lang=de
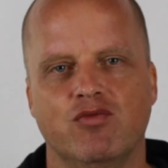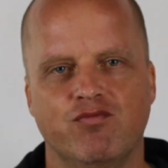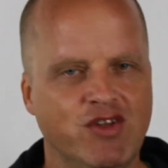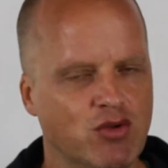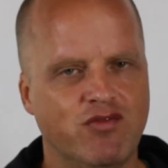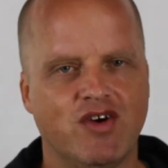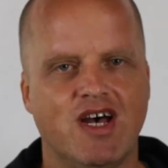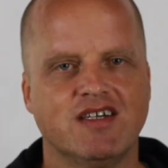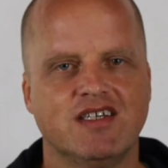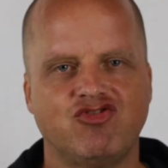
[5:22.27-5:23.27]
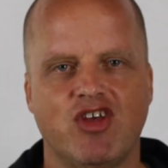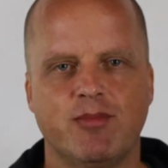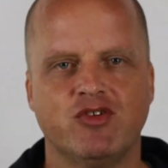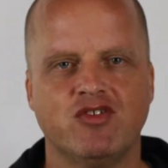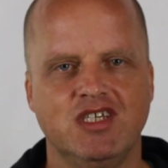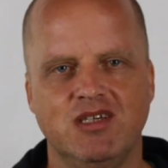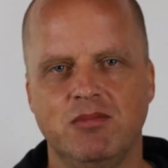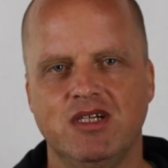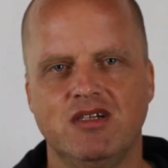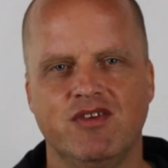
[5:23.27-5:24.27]
Wenn du eine Frage hast, schreib uns eine
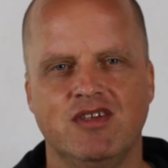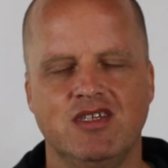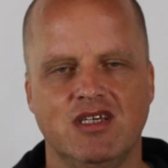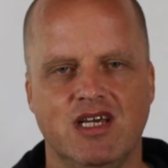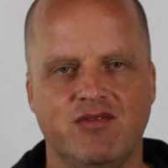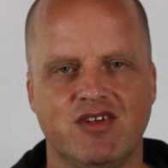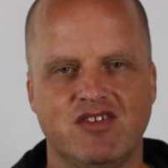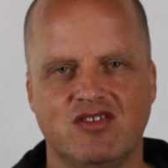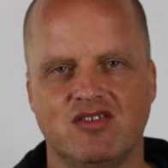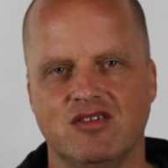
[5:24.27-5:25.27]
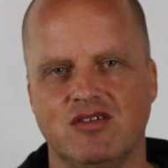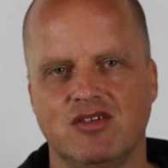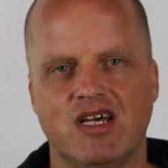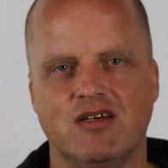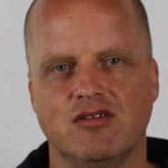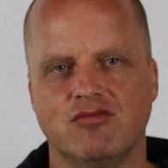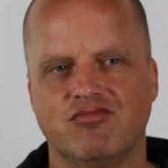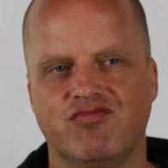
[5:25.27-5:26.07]
E-Mail, wenn die etwas äh, ja,